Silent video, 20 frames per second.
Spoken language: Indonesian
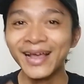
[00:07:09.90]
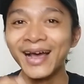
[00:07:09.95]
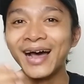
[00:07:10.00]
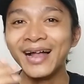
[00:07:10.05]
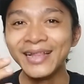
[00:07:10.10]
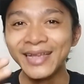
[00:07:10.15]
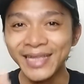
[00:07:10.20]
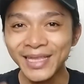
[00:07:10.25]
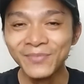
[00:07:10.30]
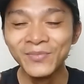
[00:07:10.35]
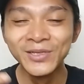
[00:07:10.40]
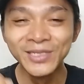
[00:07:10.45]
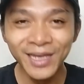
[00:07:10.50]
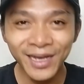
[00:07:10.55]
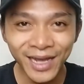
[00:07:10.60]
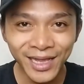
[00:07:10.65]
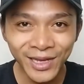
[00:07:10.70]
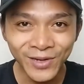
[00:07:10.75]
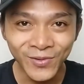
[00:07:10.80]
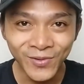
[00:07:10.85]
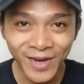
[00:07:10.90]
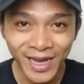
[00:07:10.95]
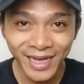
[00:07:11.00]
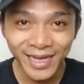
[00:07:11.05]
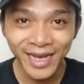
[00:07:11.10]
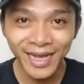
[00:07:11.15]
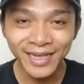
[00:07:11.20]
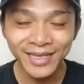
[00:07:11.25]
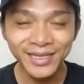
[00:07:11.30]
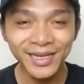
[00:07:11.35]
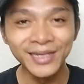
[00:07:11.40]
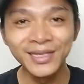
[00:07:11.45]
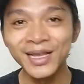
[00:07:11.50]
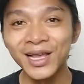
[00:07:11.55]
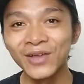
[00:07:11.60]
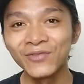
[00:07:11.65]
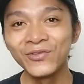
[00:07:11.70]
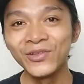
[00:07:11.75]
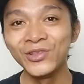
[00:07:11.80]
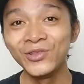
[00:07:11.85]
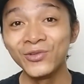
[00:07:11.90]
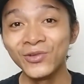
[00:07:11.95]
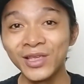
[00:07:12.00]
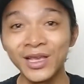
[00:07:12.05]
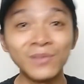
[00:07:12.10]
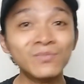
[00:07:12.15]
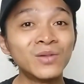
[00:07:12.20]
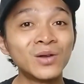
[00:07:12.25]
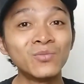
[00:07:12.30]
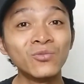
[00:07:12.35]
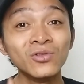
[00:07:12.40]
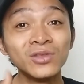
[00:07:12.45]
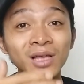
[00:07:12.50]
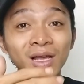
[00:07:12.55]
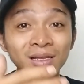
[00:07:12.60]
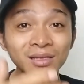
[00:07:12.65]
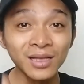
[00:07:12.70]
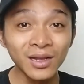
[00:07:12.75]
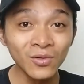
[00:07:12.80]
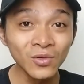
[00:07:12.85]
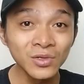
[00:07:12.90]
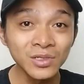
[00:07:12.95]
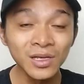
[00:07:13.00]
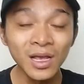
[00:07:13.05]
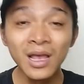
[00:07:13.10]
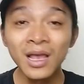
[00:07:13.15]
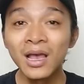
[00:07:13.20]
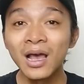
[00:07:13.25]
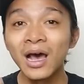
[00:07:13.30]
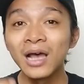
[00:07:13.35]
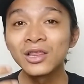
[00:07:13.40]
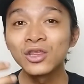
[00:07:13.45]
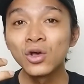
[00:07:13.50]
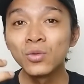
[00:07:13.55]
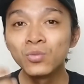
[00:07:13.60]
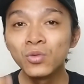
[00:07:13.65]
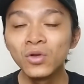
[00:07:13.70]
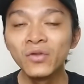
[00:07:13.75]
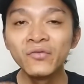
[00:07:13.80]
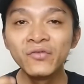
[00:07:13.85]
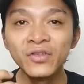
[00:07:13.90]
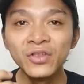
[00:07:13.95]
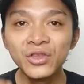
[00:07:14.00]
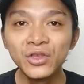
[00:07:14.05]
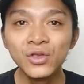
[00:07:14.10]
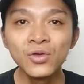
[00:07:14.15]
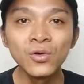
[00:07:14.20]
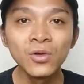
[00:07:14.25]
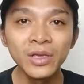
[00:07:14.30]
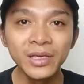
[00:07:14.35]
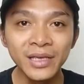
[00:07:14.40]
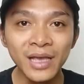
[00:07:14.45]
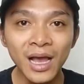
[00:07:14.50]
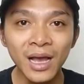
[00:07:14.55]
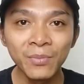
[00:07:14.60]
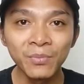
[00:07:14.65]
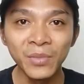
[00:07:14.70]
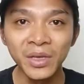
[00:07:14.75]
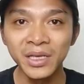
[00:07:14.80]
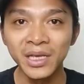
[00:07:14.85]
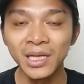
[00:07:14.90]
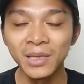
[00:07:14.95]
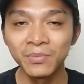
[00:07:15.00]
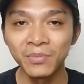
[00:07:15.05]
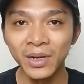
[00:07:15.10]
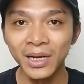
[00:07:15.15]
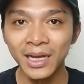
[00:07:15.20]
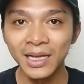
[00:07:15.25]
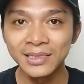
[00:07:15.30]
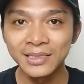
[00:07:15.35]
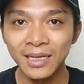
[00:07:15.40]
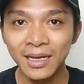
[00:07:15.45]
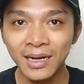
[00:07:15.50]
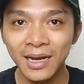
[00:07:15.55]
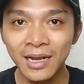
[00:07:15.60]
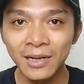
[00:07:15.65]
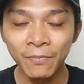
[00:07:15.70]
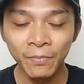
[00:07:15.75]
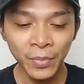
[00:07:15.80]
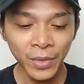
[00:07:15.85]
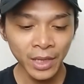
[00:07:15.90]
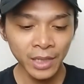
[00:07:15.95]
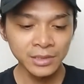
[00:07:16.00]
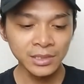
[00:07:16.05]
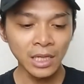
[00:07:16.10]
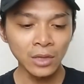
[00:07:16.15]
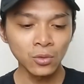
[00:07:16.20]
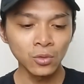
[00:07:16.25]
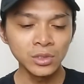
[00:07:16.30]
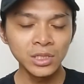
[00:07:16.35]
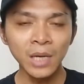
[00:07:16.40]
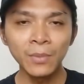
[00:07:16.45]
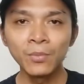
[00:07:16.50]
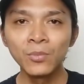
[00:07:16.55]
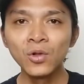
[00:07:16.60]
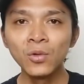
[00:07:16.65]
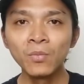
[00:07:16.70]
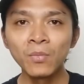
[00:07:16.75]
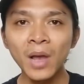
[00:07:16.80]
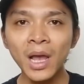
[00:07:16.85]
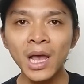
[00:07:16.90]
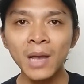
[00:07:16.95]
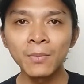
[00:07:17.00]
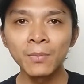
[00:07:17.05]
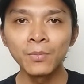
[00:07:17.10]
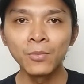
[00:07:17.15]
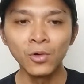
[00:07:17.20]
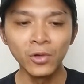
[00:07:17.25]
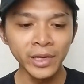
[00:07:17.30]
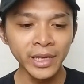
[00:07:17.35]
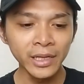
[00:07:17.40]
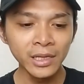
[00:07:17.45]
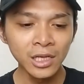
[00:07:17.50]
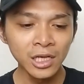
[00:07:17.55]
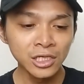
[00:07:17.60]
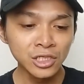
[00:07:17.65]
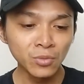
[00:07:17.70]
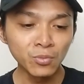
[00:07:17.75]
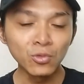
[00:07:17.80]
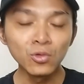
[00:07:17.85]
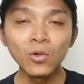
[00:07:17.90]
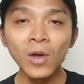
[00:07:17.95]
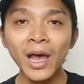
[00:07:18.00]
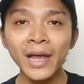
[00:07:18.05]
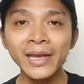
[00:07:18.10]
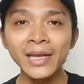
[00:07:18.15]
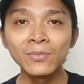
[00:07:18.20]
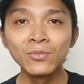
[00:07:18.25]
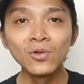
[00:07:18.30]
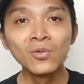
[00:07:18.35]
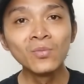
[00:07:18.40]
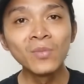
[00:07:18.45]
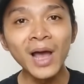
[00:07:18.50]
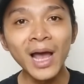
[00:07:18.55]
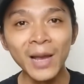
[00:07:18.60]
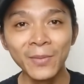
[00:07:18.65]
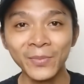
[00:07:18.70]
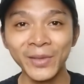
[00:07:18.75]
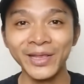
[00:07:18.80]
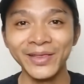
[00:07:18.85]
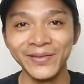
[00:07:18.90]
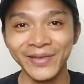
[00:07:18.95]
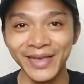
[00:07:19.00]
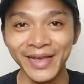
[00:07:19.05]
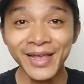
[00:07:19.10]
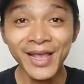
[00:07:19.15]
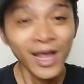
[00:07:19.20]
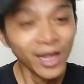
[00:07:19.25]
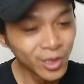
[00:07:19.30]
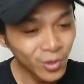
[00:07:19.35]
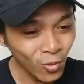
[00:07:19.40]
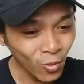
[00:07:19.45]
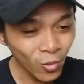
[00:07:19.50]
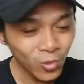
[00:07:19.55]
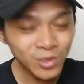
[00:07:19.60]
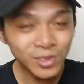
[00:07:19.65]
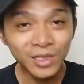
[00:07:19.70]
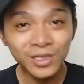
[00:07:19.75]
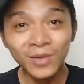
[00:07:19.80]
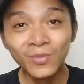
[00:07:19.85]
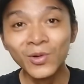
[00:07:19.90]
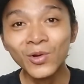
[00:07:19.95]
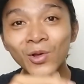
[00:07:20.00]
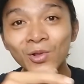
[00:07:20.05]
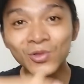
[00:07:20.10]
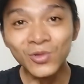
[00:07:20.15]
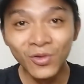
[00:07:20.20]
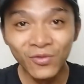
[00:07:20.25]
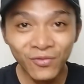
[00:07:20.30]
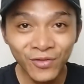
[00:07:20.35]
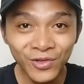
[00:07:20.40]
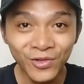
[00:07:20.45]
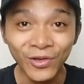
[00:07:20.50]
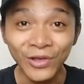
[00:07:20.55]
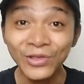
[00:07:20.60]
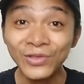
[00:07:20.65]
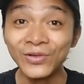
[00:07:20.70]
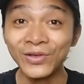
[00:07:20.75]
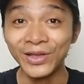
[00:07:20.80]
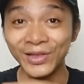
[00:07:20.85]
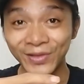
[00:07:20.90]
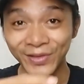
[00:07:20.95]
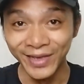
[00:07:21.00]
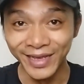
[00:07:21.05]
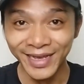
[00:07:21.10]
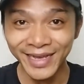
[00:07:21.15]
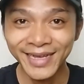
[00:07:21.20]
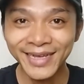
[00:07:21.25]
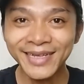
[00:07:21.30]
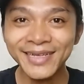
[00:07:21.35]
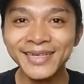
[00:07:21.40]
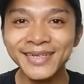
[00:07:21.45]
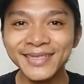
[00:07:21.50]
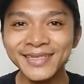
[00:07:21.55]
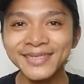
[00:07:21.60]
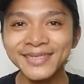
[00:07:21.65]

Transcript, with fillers: nah, hal ini bisa kalian gunakan tentang video yang berputar terus ataupun video yang bikin penasaran satu jam belum paham, mungkin 10 hari belum paham gitu ya. Terus aja menonton video itu gitu ya.